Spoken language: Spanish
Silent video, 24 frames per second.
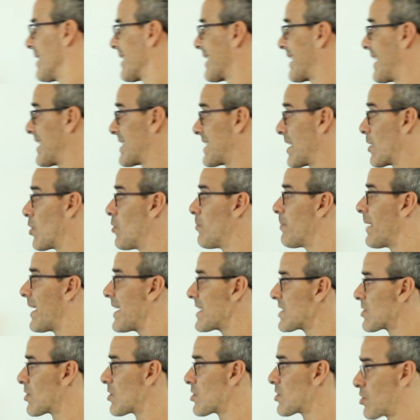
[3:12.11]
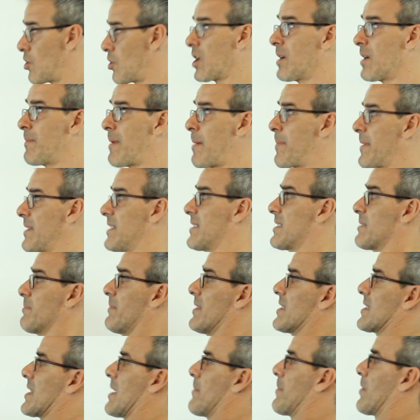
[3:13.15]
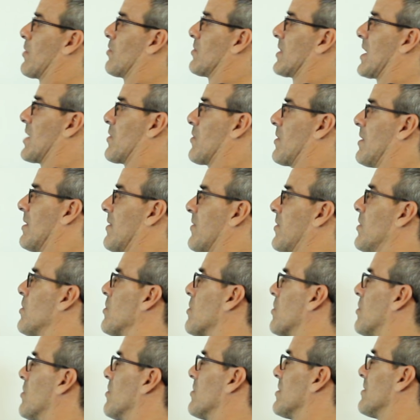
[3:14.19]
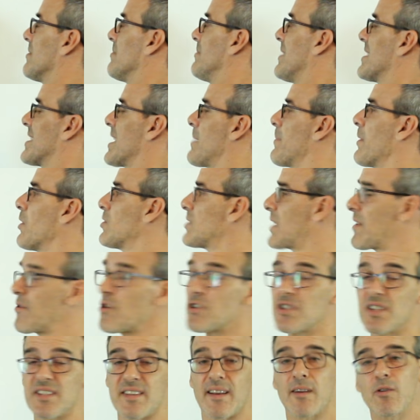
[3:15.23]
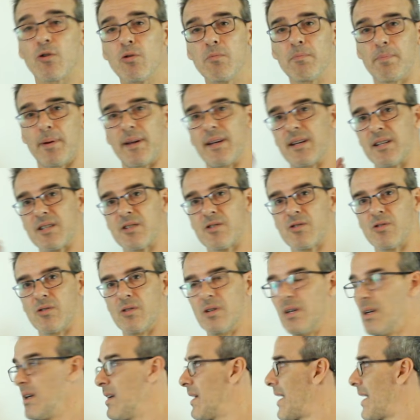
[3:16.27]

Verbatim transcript: Que se cumpla esto, esto es lo que me, está preguntando en el fondo. Me está preguntando si se cumple esto.